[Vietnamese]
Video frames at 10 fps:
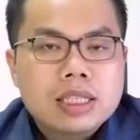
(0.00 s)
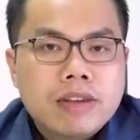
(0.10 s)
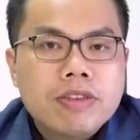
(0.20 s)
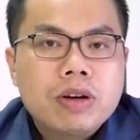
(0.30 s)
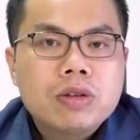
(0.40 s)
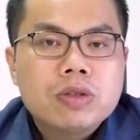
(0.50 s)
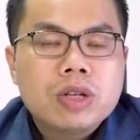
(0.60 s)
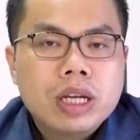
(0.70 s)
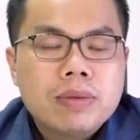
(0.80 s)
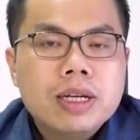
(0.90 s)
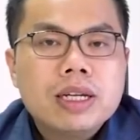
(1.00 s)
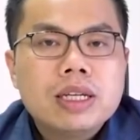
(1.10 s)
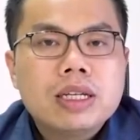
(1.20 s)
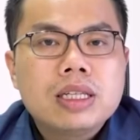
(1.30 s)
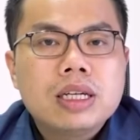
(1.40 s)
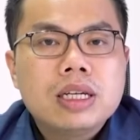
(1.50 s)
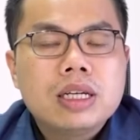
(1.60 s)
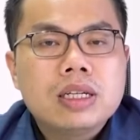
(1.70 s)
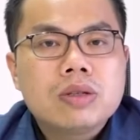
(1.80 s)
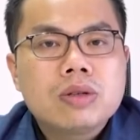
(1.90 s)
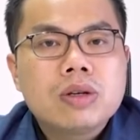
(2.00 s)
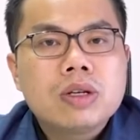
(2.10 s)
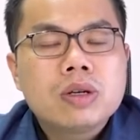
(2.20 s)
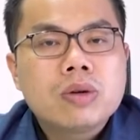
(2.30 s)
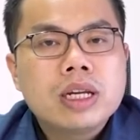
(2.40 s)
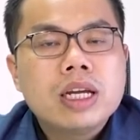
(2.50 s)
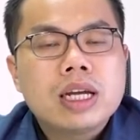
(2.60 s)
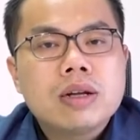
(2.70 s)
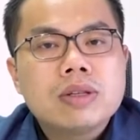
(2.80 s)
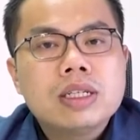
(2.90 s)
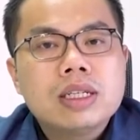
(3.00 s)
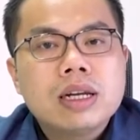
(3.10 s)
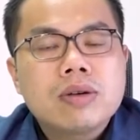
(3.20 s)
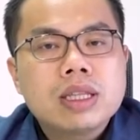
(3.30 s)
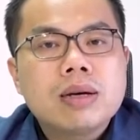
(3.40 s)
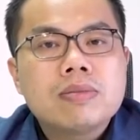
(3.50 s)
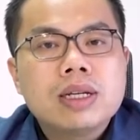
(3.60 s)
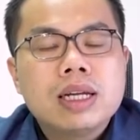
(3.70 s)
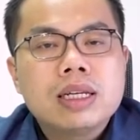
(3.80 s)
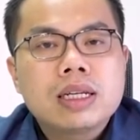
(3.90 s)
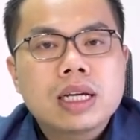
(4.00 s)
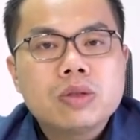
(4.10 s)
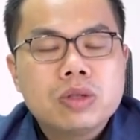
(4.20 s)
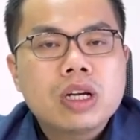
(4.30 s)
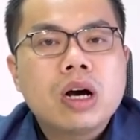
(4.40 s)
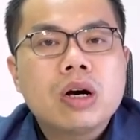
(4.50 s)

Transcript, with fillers: cái trái phiếu doanh nghiệp ấy thì chúng tôi khuyến nghị nhà đầu tư nên quan tâm đến cái rủi